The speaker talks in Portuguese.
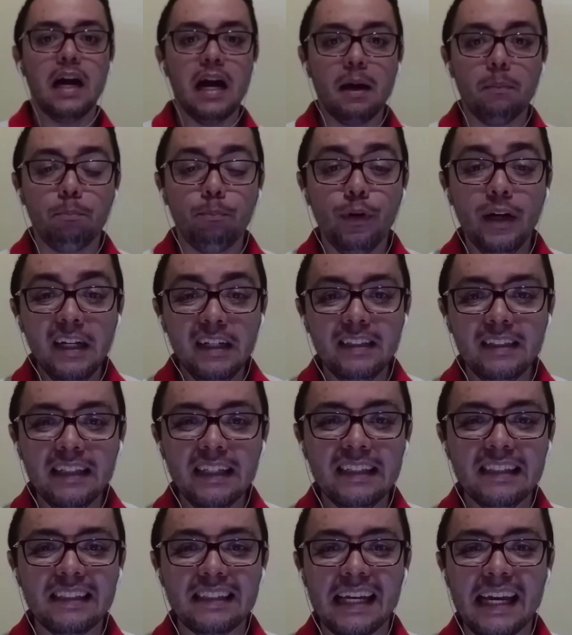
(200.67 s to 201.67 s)
A
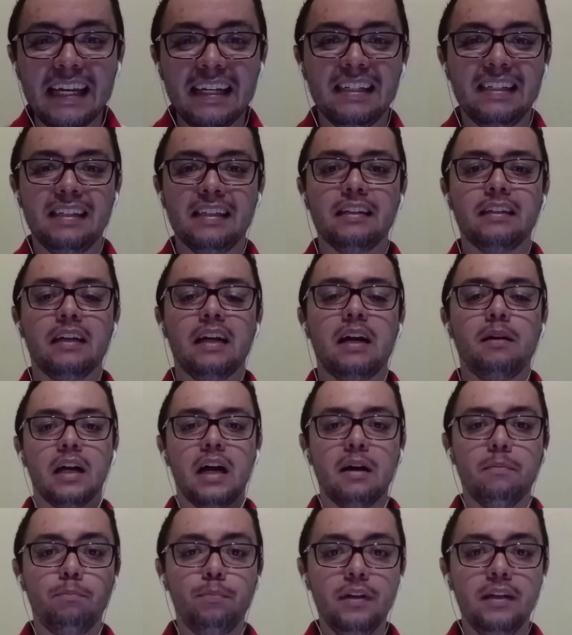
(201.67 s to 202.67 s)
persistência.
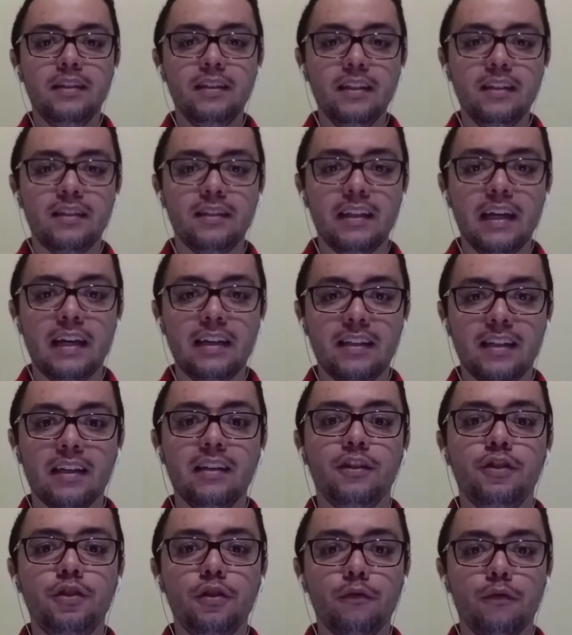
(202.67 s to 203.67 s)
A
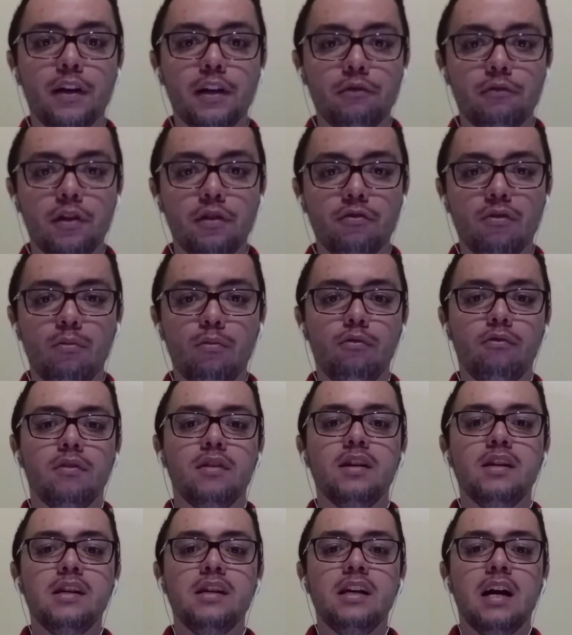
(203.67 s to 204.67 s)
persistência eles tiveram em comum.
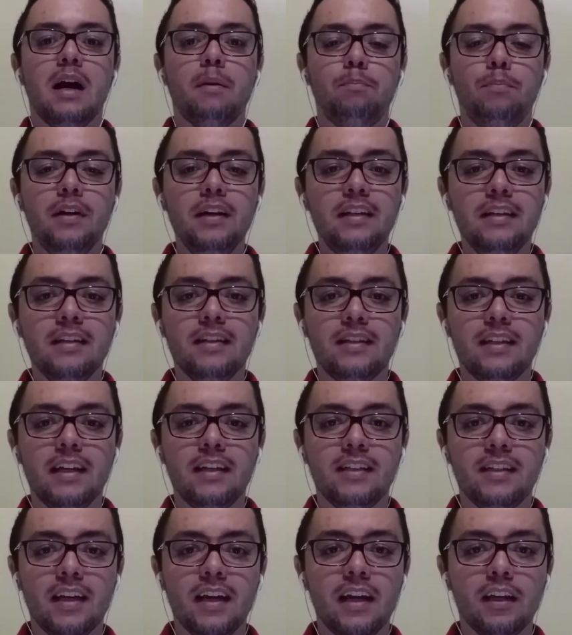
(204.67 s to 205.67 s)
A
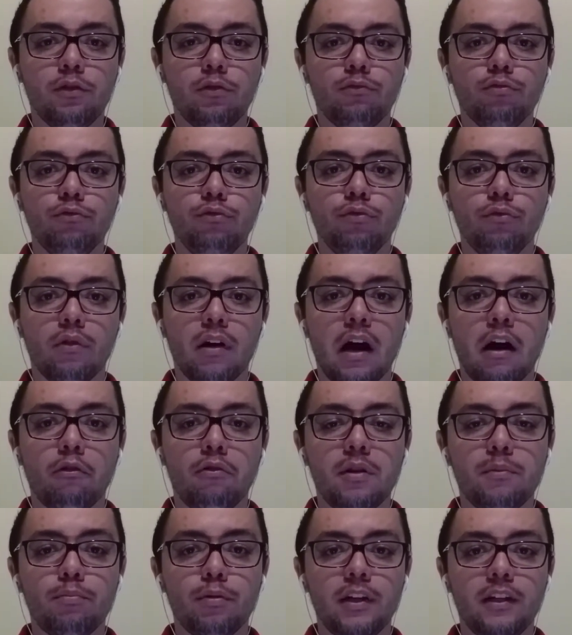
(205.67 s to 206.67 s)
persistência é tudo
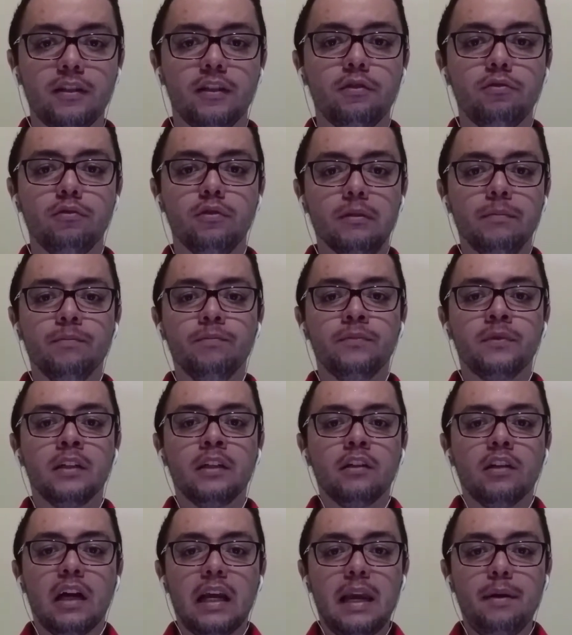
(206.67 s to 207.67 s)
ao empreendedor.
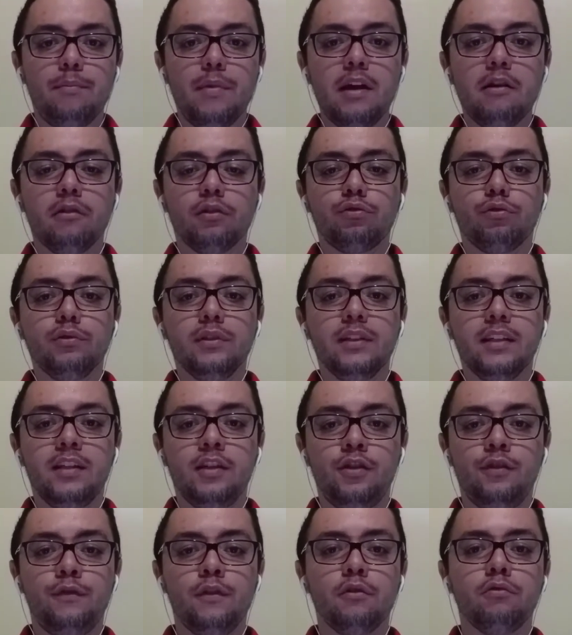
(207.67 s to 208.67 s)
Em meio a
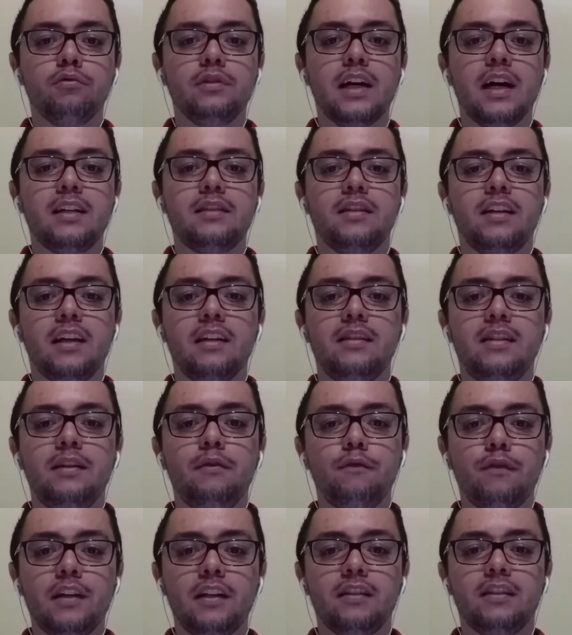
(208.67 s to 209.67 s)
todas as dificuldades que eles
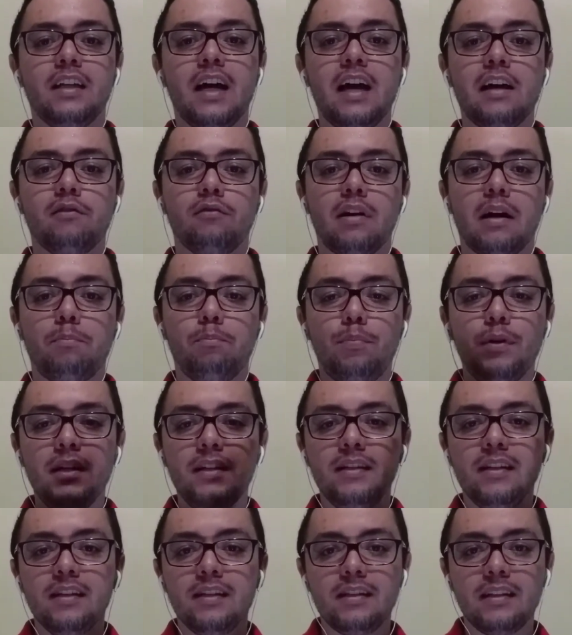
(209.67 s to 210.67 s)
enfrentaram, a
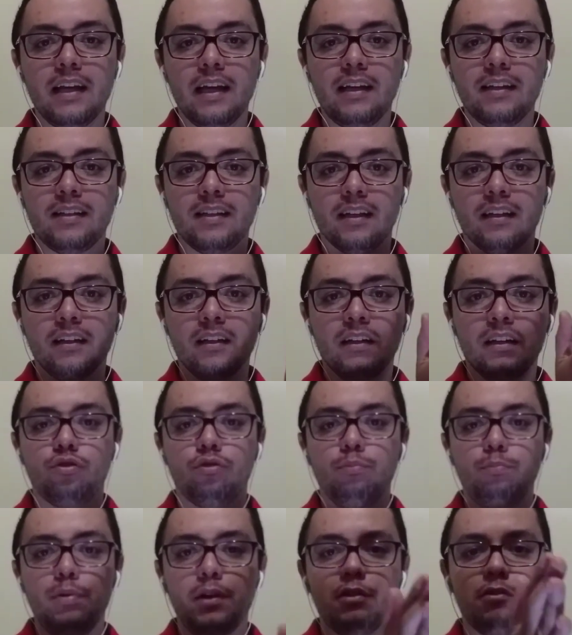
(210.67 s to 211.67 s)
persistência
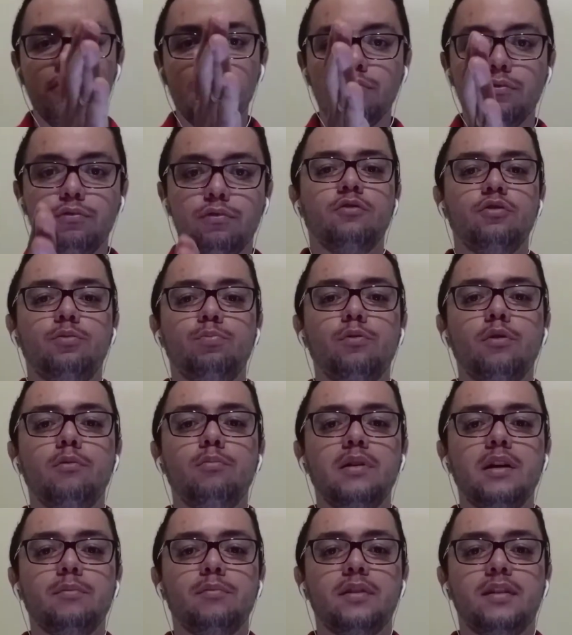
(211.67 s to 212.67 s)
superou os
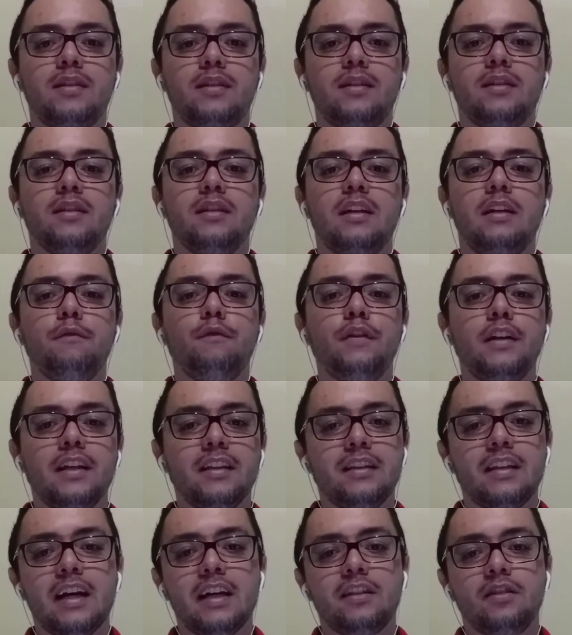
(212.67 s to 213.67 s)
problemas
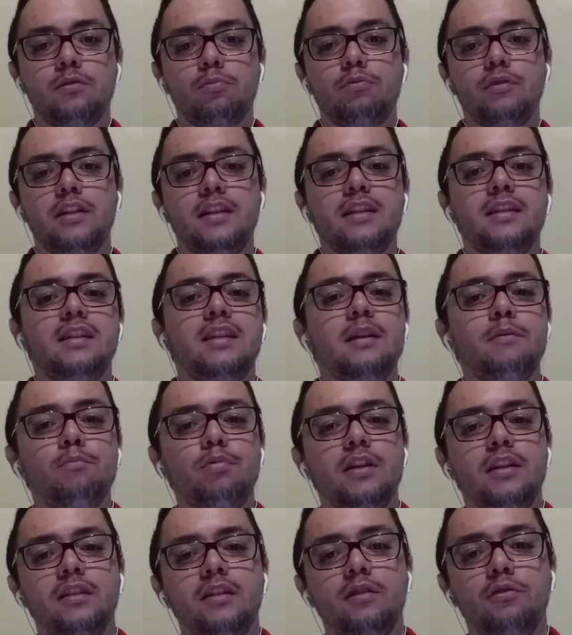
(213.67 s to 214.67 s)
enfrentados por esses
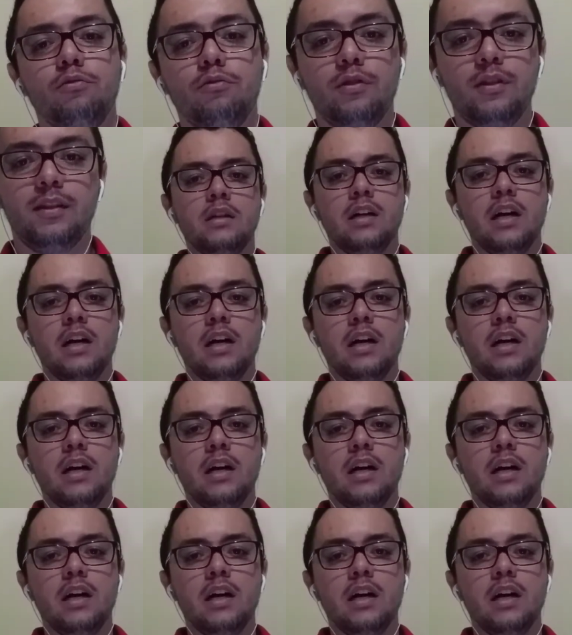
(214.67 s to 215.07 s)
empreendedores.